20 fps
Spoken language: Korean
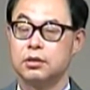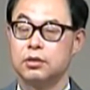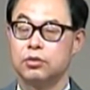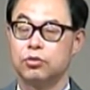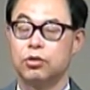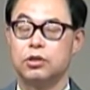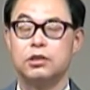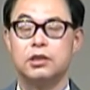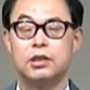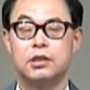
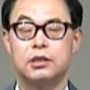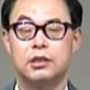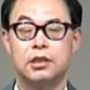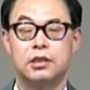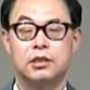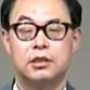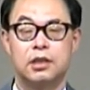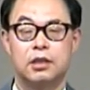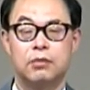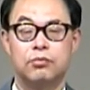권위와
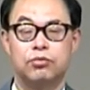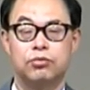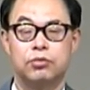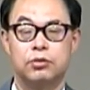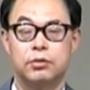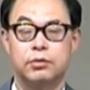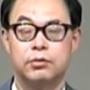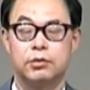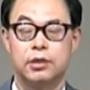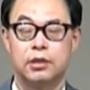친해진다는 게
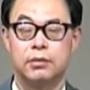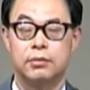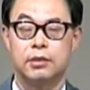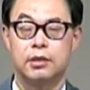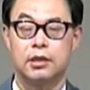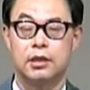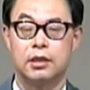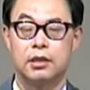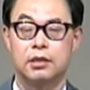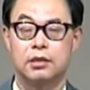무슨 얘기입니까?